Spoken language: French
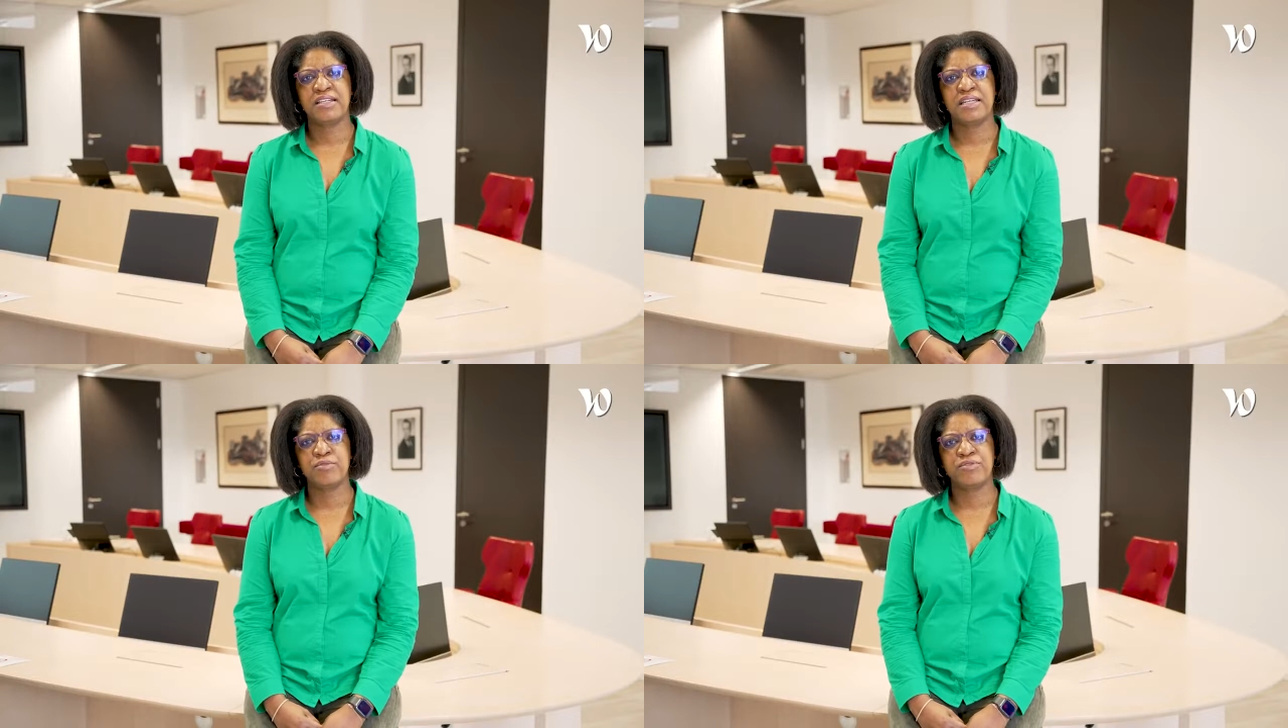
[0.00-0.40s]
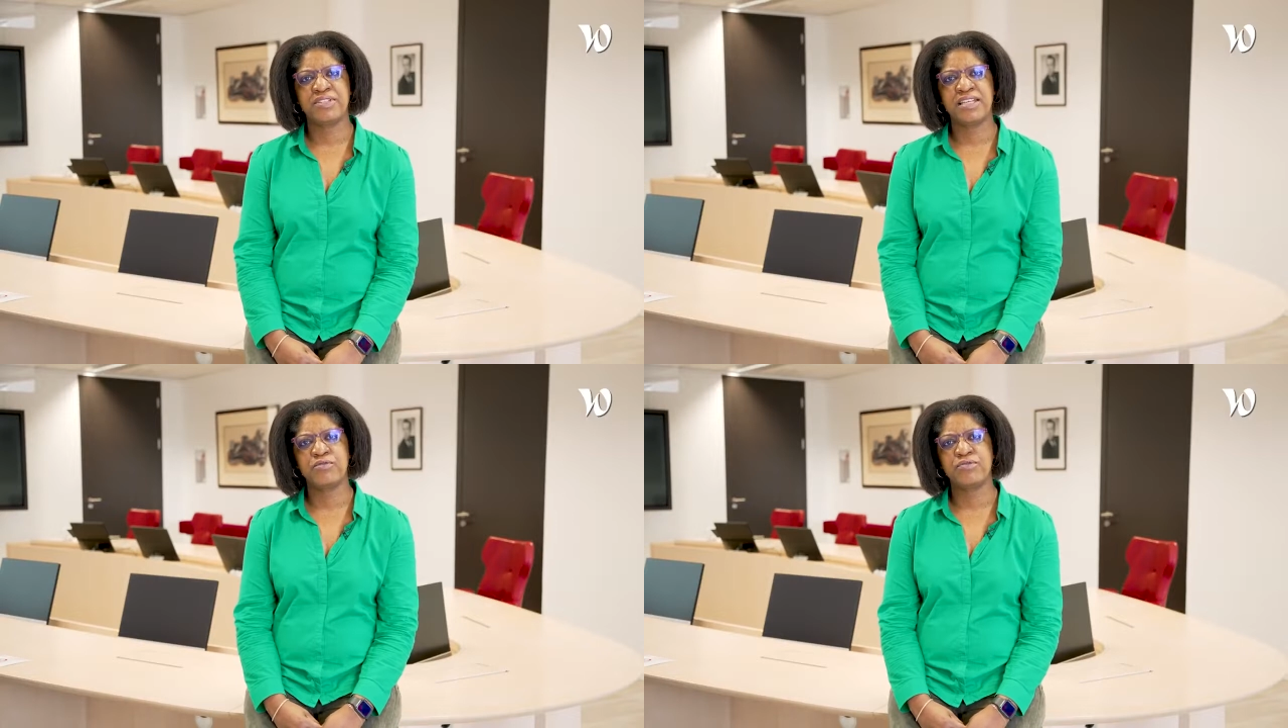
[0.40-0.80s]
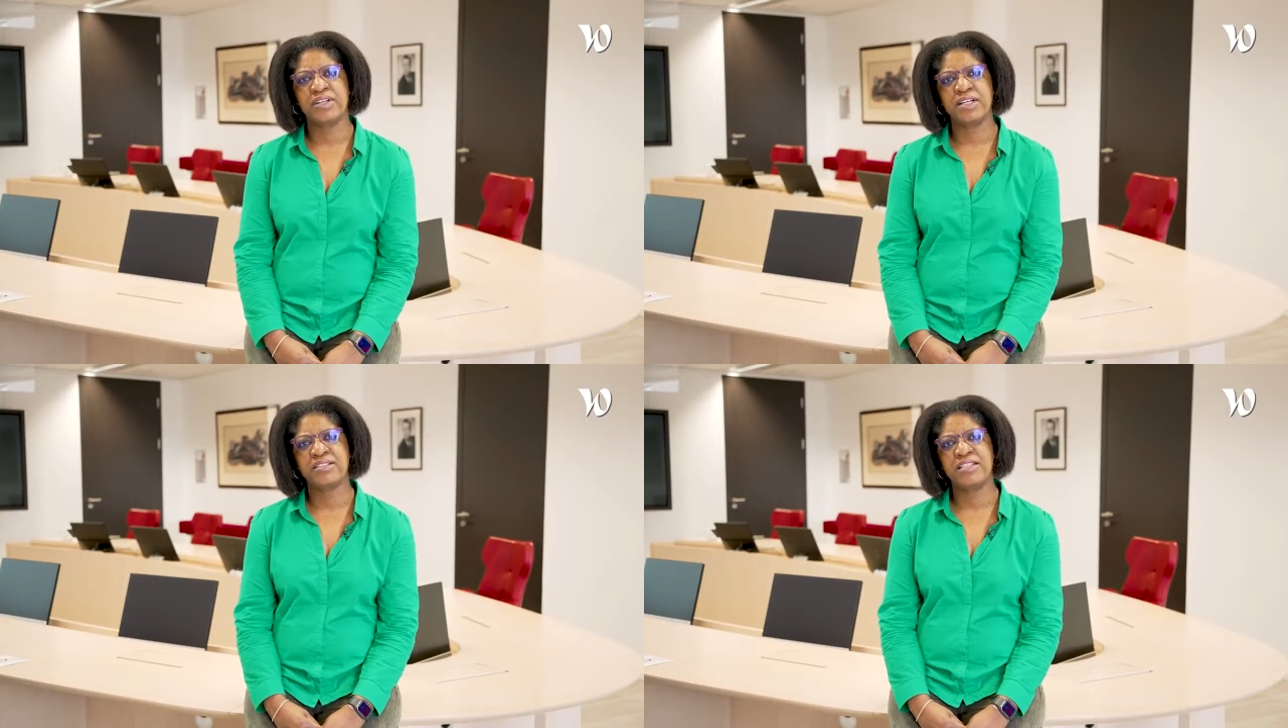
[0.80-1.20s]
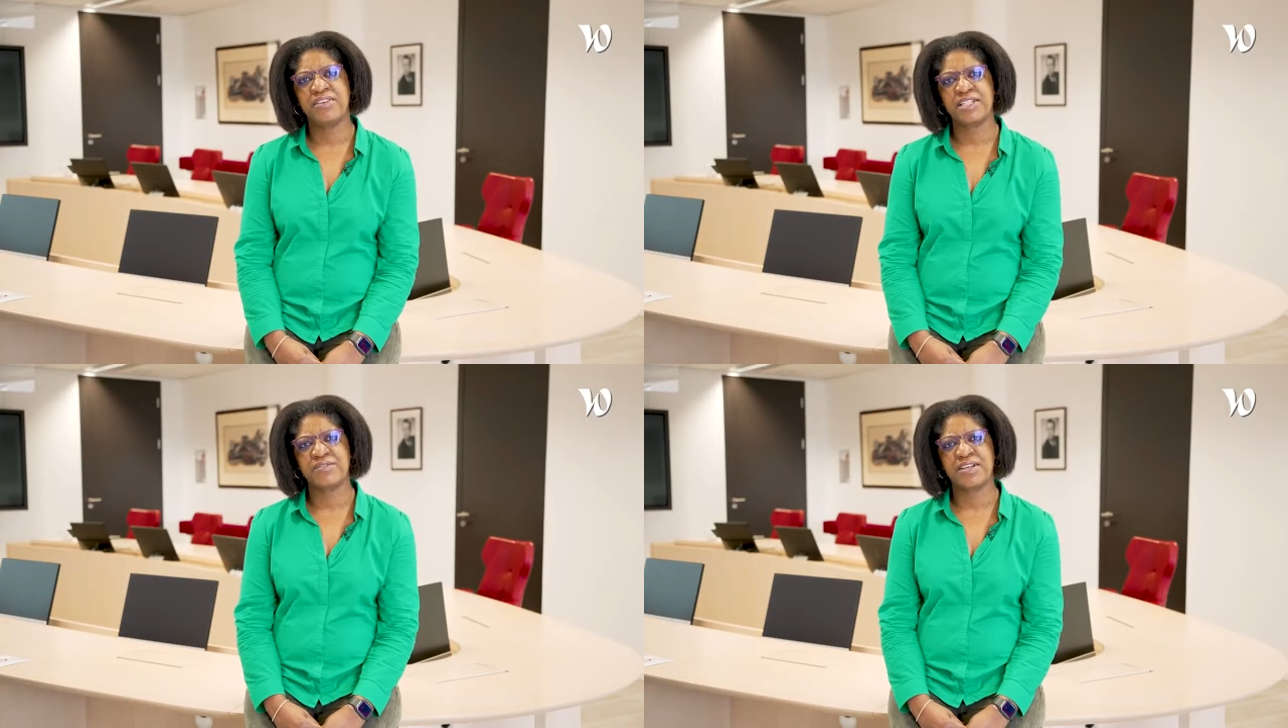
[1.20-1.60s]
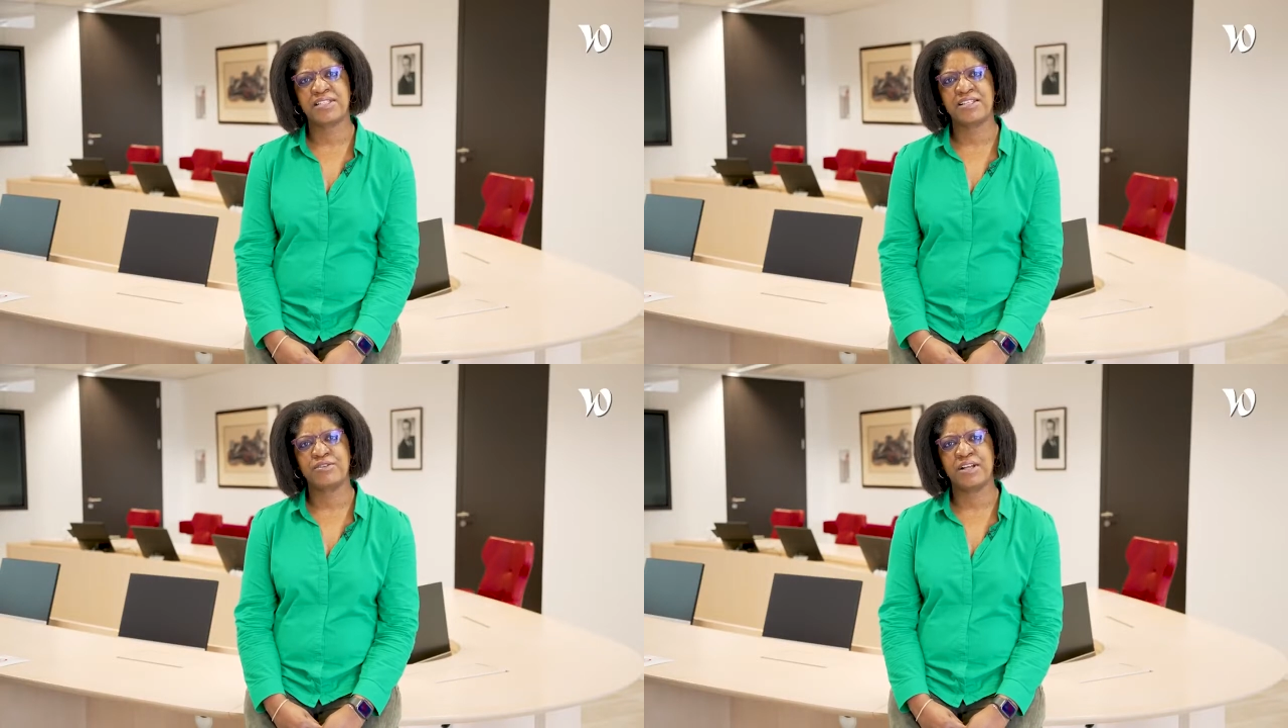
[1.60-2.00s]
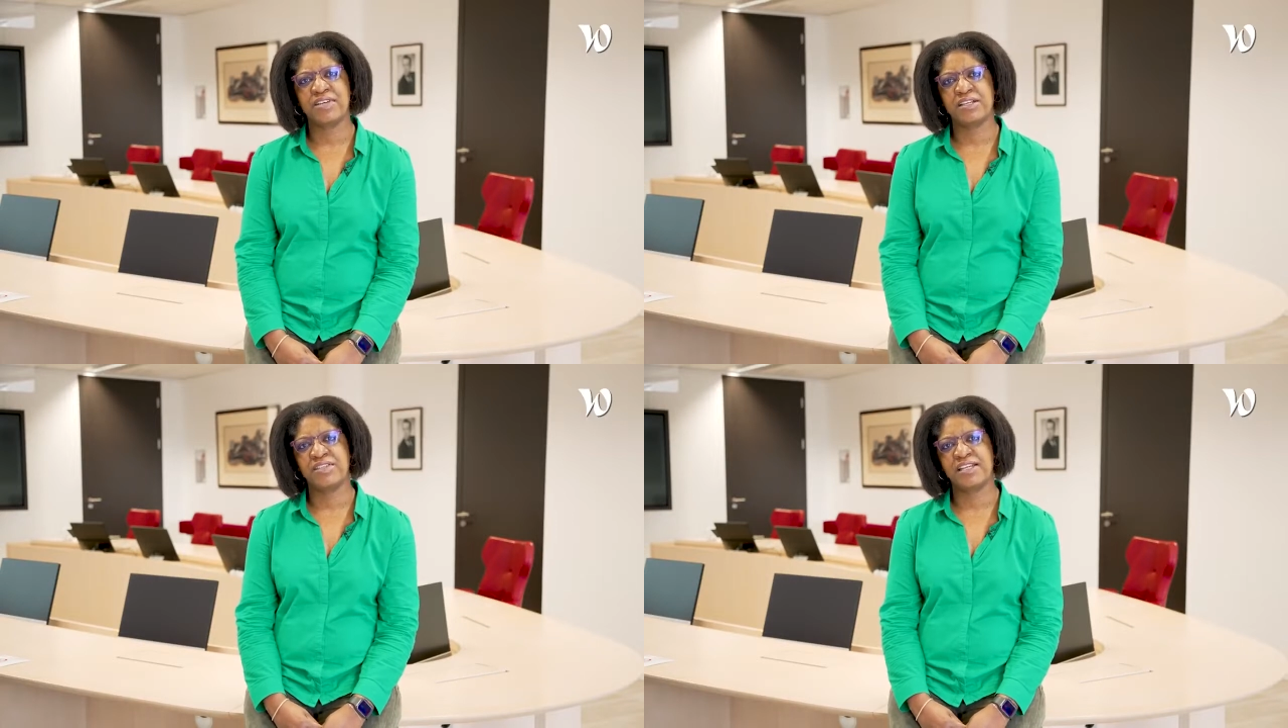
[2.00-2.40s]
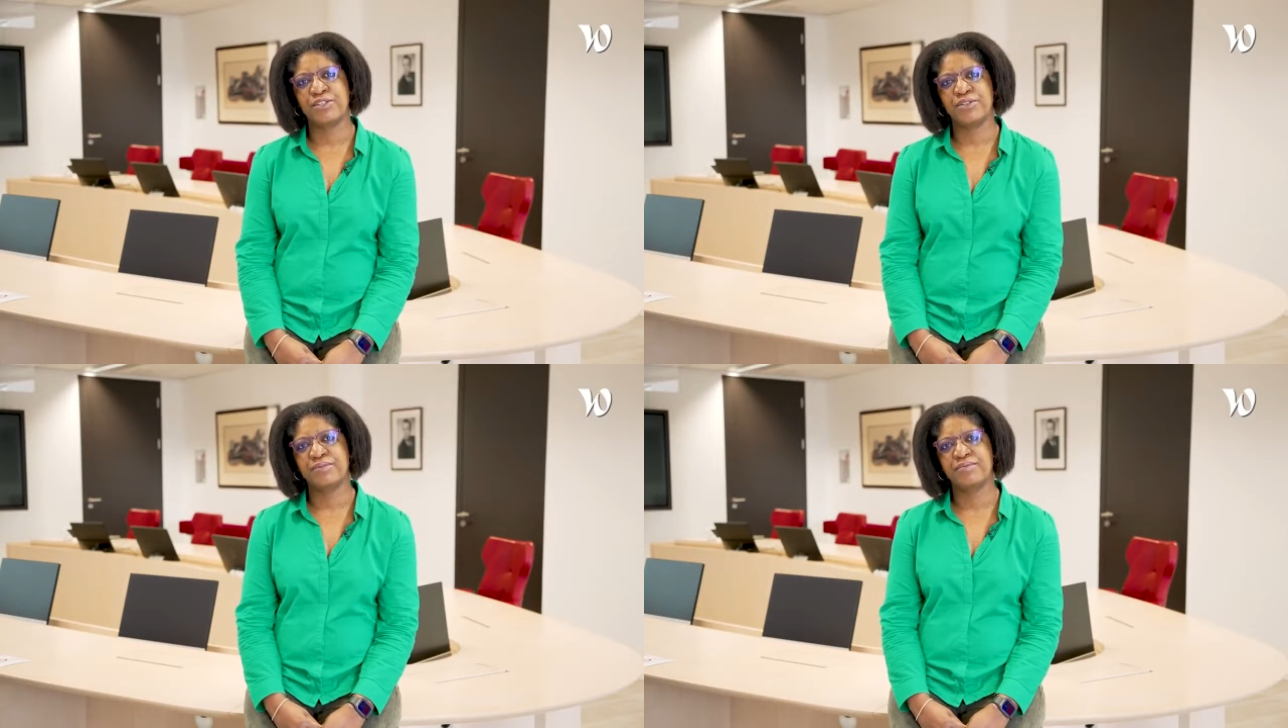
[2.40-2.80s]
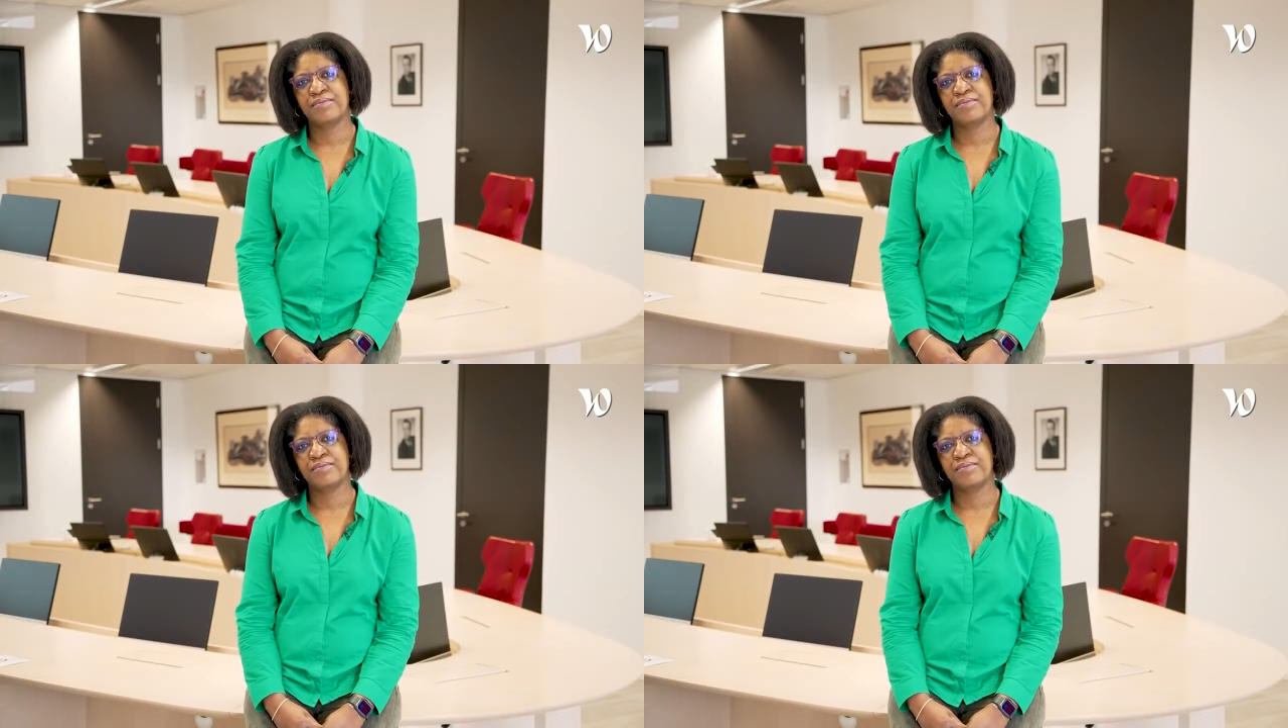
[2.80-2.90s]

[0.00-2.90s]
qui m'ont fait découvrir diverses facettes de la vérification.